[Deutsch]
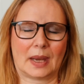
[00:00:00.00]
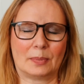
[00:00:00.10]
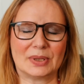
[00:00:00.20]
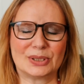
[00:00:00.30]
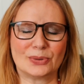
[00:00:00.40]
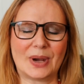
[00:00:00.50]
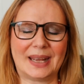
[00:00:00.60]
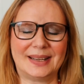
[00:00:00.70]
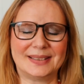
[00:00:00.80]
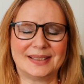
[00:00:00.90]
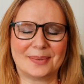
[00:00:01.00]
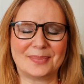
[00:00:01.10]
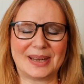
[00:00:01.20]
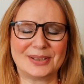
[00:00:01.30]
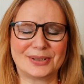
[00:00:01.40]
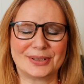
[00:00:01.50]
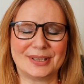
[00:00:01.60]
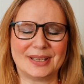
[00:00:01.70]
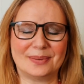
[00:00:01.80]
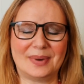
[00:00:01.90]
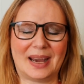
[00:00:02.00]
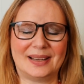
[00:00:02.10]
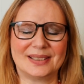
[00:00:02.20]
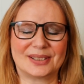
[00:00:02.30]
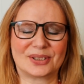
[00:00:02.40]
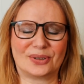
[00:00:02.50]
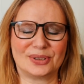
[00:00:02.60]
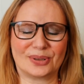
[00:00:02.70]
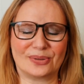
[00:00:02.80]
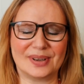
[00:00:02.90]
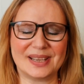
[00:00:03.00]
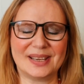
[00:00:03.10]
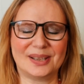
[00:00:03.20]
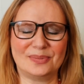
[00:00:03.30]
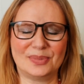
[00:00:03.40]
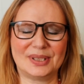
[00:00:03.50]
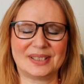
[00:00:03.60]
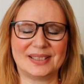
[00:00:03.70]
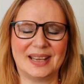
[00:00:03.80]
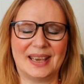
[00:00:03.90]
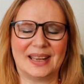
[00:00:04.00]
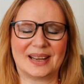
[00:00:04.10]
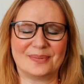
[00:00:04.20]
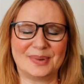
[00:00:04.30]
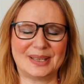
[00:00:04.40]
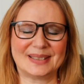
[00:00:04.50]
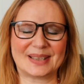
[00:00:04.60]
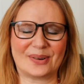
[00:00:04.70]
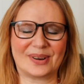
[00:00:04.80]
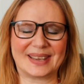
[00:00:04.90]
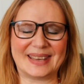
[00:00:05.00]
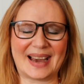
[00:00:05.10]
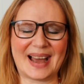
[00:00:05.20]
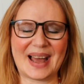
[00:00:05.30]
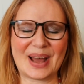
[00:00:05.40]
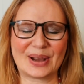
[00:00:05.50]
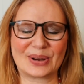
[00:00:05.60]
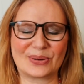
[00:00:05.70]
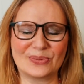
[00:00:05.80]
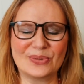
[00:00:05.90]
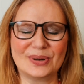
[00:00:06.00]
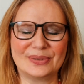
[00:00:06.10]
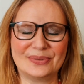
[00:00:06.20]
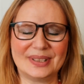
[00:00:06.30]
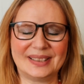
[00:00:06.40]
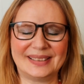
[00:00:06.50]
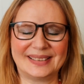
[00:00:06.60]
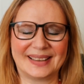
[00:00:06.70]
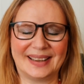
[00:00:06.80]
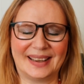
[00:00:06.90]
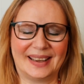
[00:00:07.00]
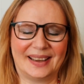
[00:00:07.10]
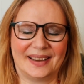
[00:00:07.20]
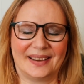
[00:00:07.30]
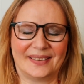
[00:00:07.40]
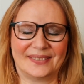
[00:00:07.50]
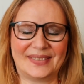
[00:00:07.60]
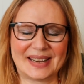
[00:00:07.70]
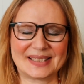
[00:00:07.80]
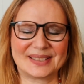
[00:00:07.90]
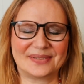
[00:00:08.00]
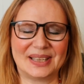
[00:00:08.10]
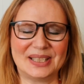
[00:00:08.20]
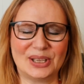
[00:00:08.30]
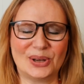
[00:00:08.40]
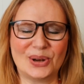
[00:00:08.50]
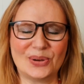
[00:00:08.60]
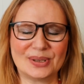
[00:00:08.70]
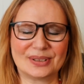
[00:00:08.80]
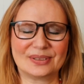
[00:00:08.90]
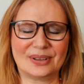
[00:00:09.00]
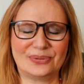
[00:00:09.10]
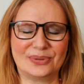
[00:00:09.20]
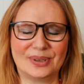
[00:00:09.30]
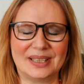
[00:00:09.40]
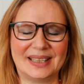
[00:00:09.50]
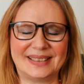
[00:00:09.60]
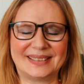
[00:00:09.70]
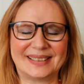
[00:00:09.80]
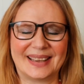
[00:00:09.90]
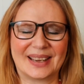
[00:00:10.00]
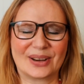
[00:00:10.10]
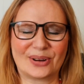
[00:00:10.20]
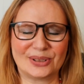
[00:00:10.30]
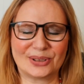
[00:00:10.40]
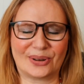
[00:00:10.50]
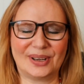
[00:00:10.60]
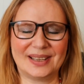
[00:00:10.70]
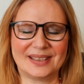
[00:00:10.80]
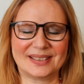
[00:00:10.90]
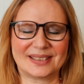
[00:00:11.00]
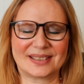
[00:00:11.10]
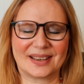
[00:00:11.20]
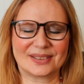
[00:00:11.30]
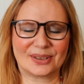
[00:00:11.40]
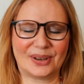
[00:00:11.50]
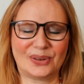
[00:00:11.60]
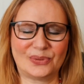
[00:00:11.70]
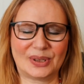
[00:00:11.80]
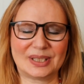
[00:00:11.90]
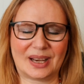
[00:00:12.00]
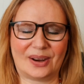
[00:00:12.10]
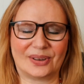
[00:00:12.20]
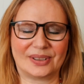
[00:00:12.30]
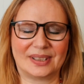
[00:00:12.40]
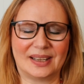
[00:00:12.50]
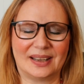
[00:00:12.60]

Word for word: Bist du einer dieser Menschen, die immer alles kontrollieren müssen, damit es auch ja gut wird? Was, wenn die Lösung dafür nicht Kontrolle ist, sondern Vertrauen?